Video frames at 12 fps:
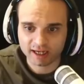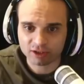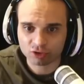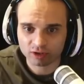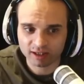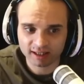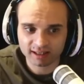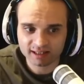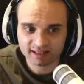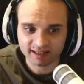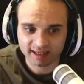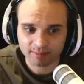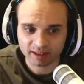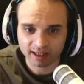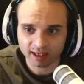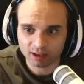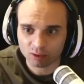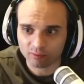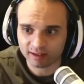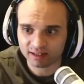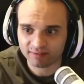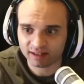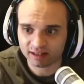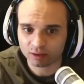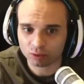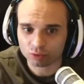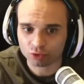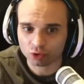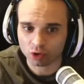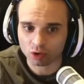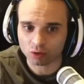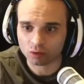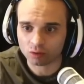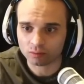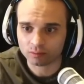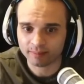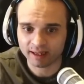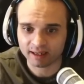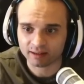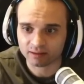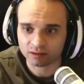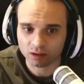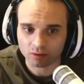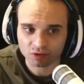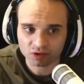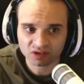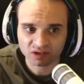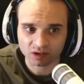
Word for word: è giornata di semina o vado avanti col gioco? Ma uh, no, forse